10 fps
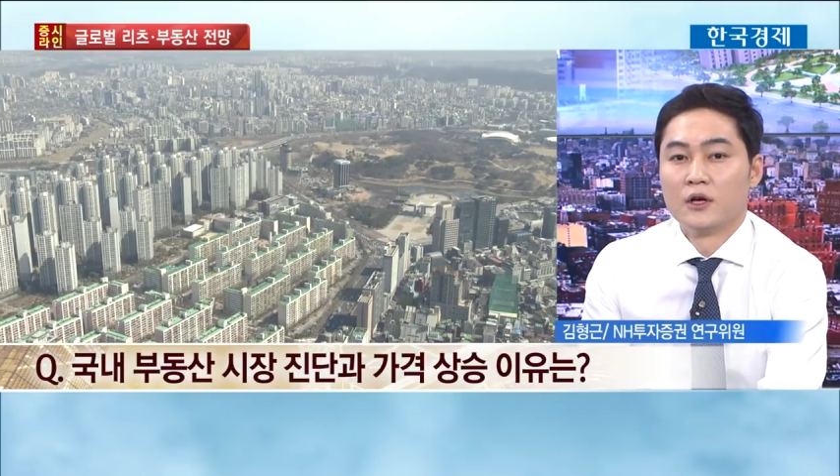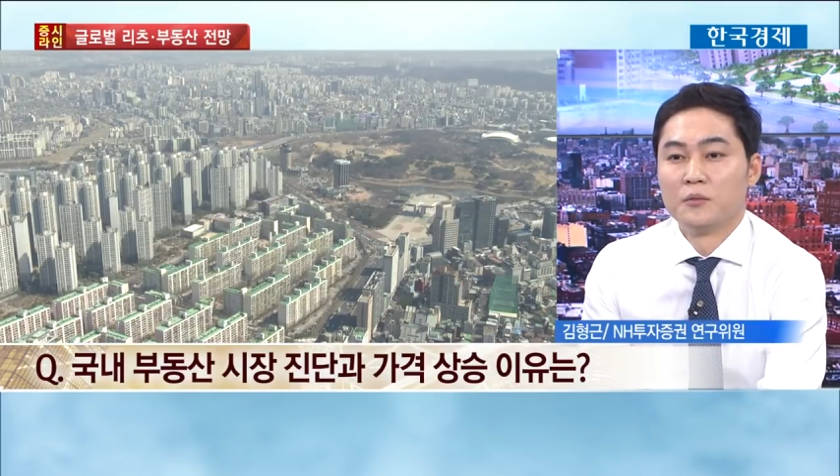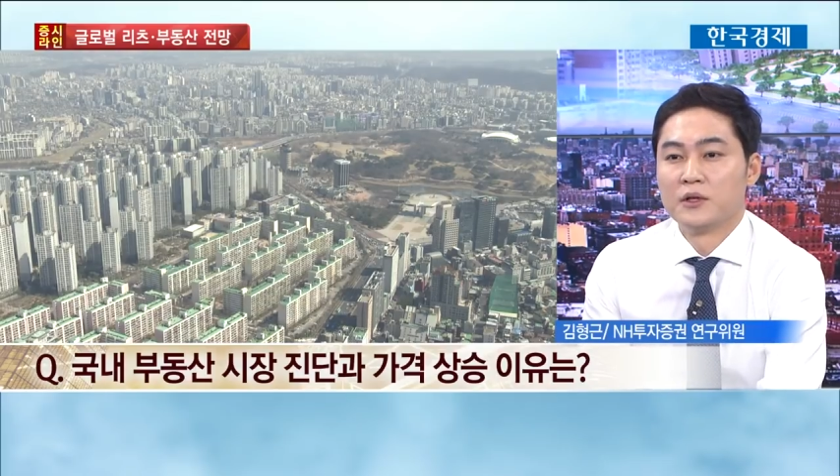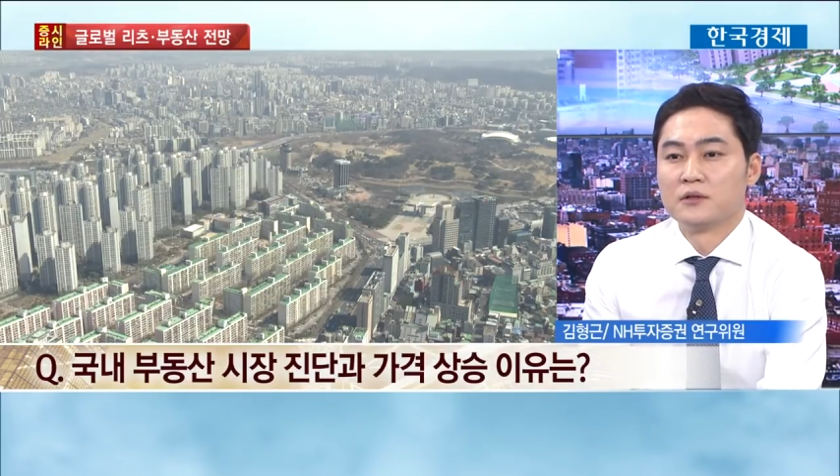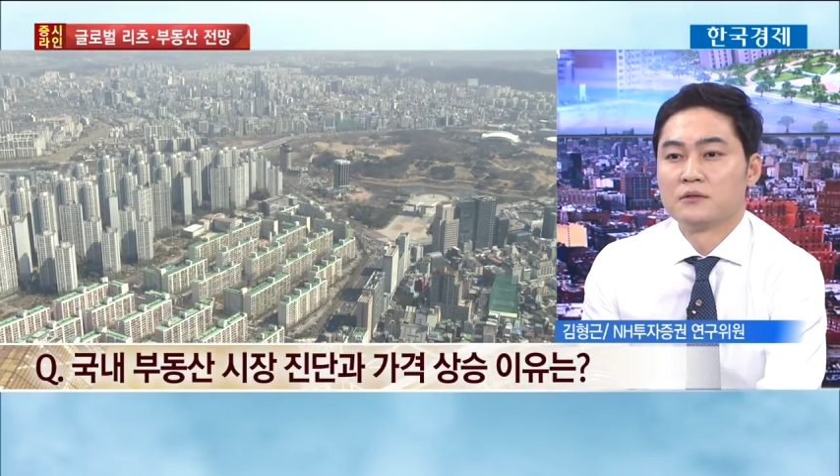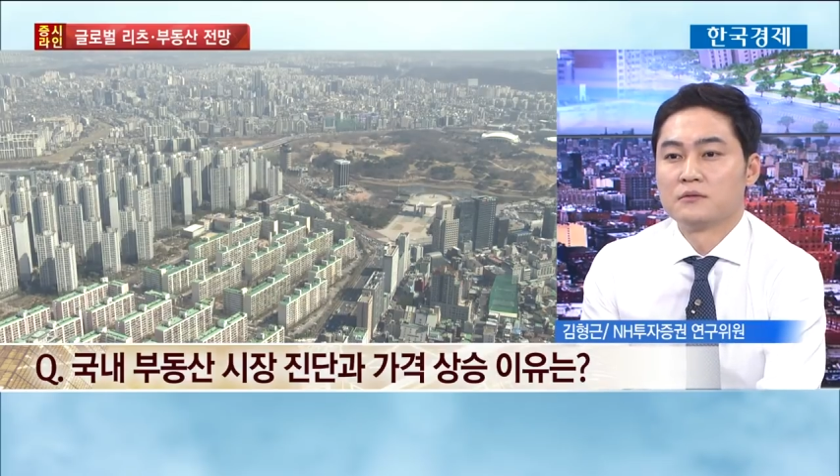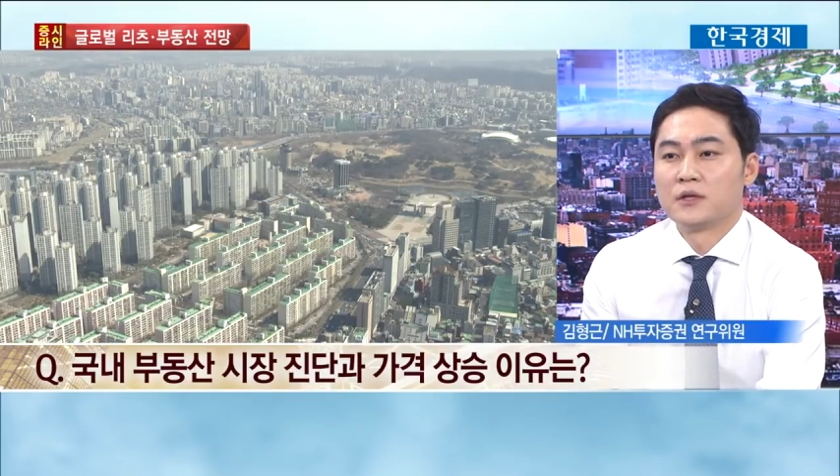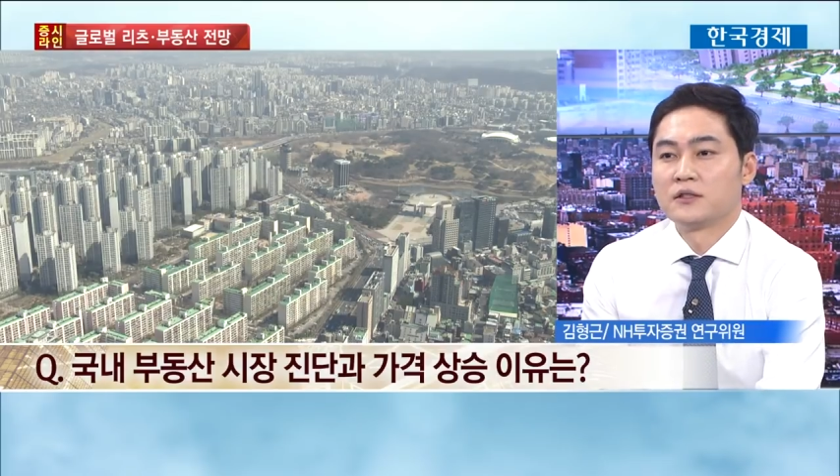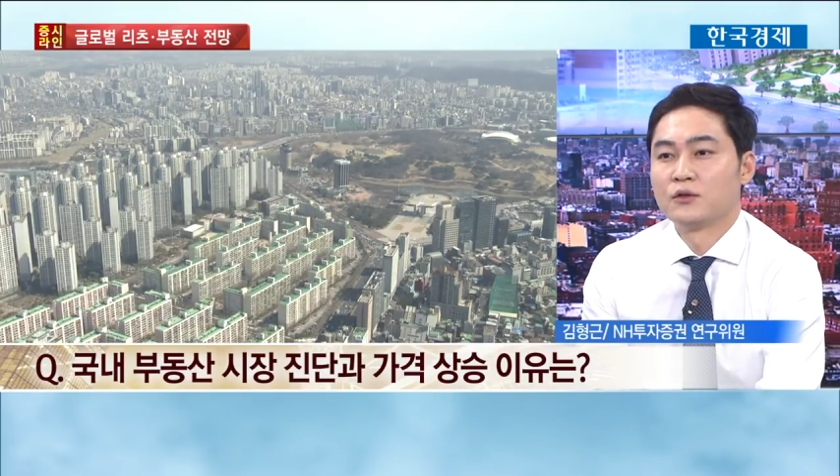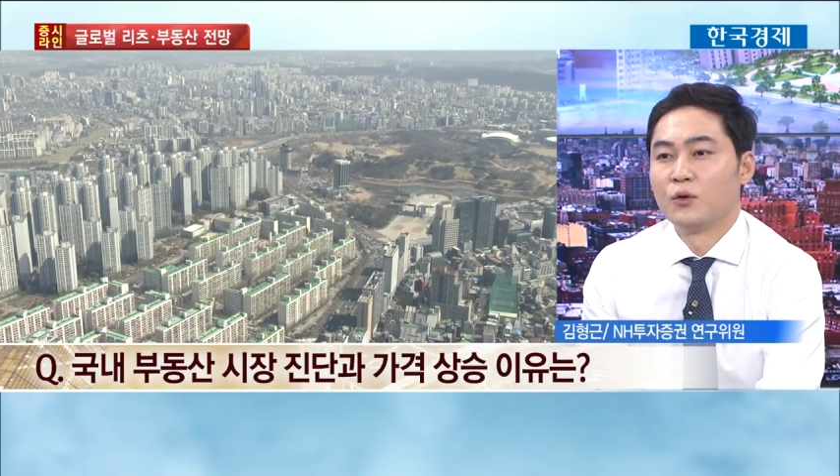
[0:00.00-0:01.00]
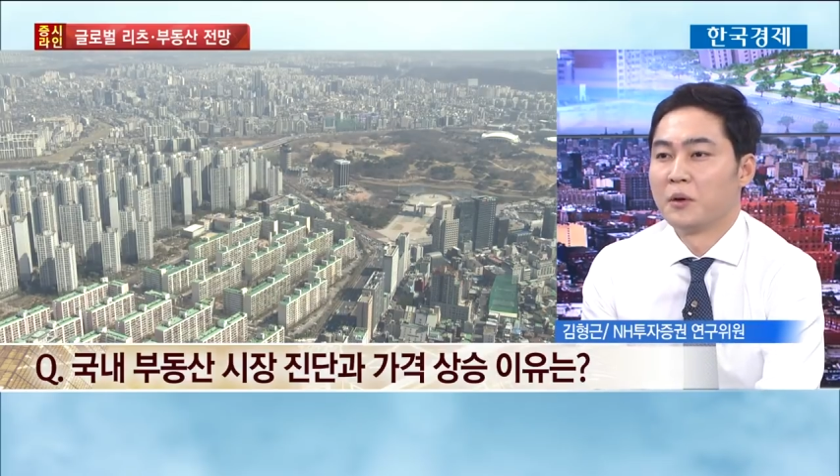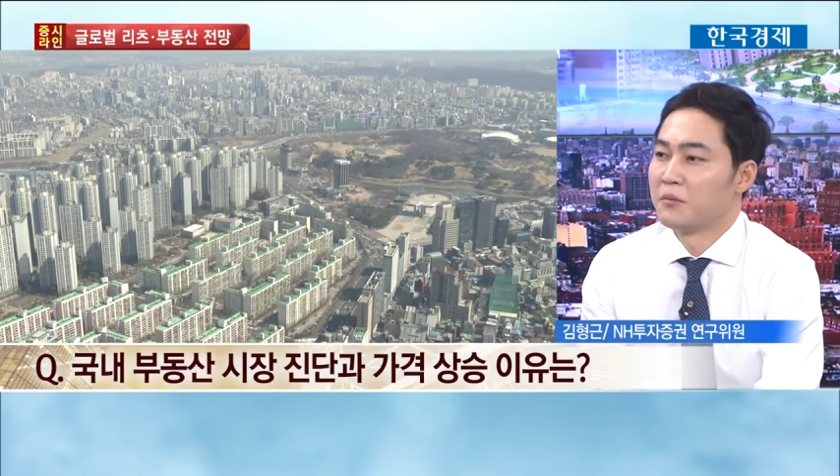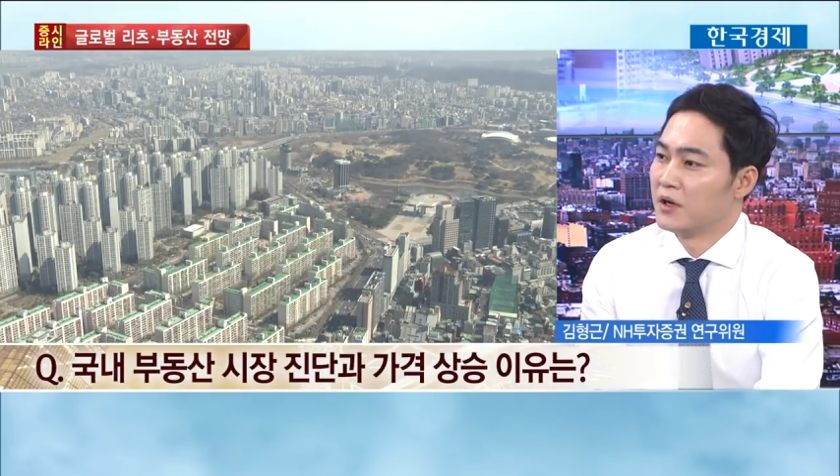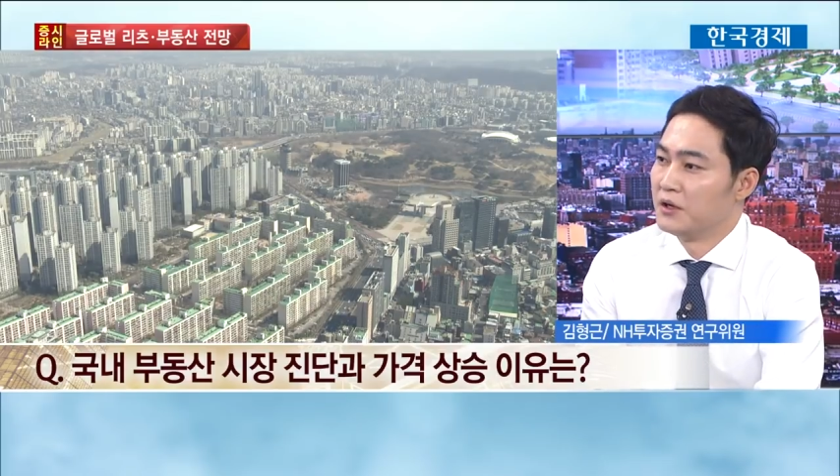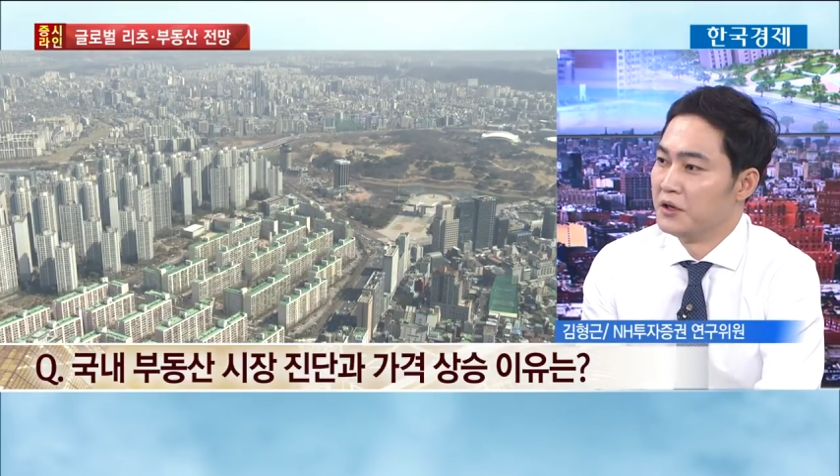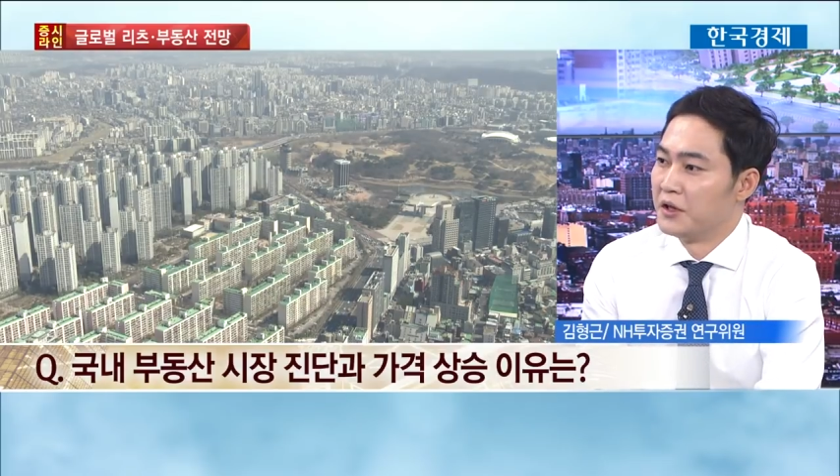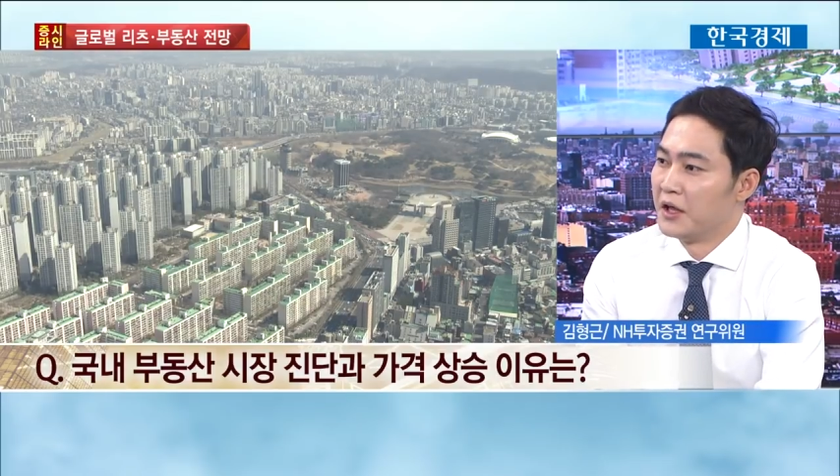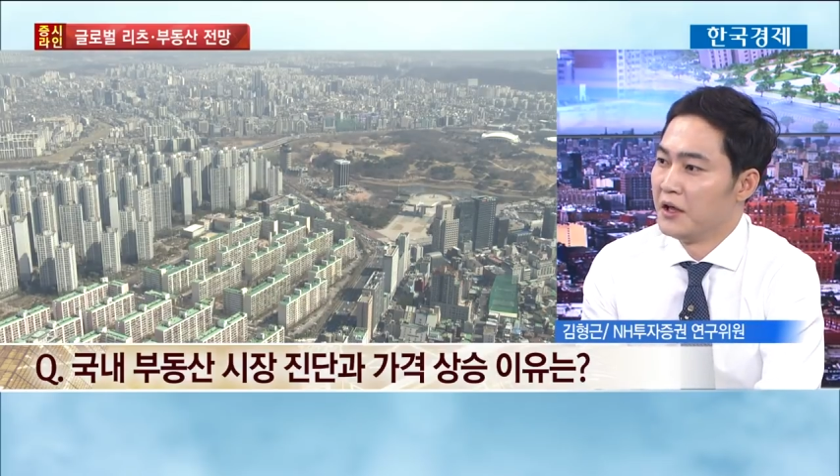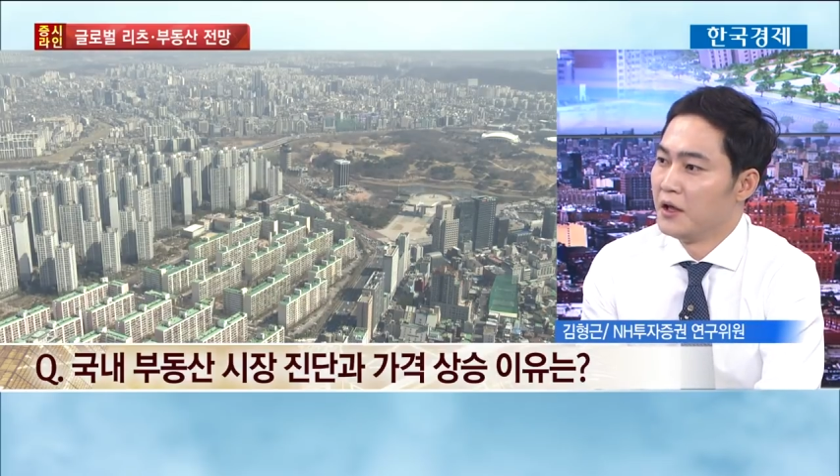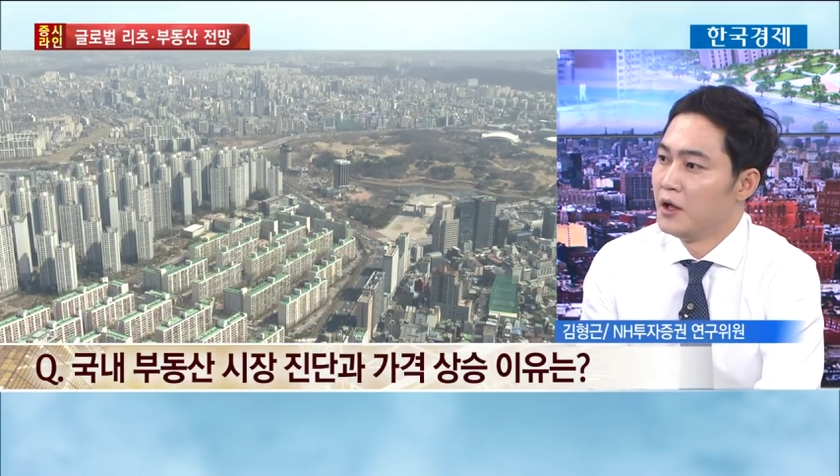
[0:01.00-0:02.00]
그러면 4,500만
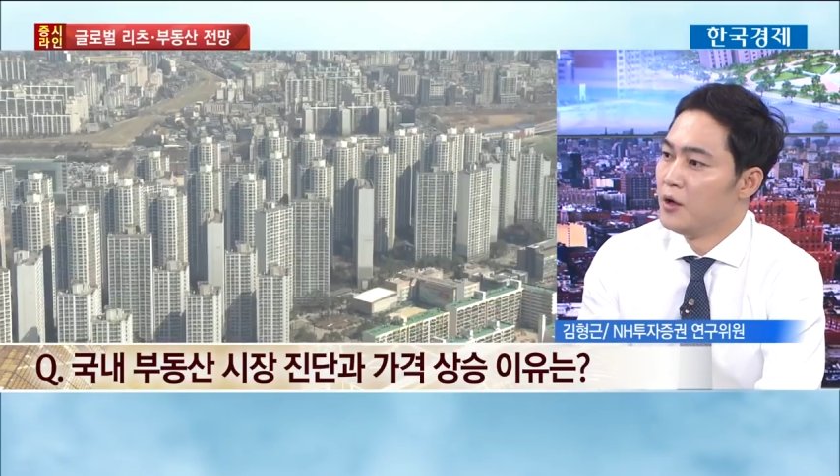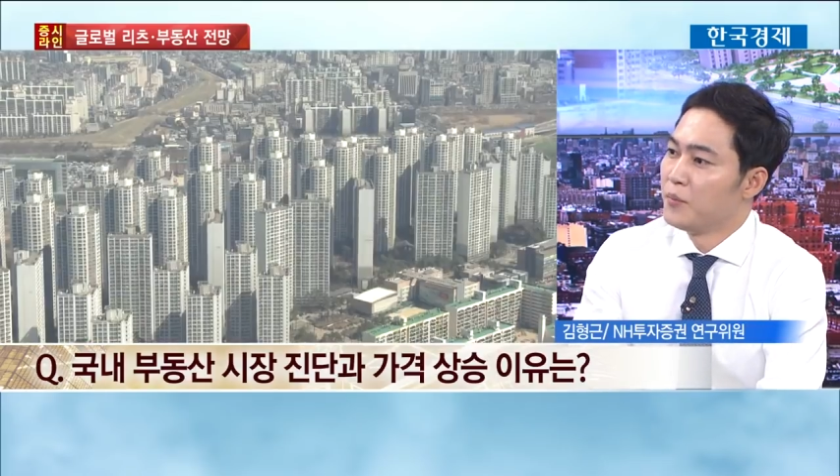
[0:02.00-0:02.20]
원인데 예.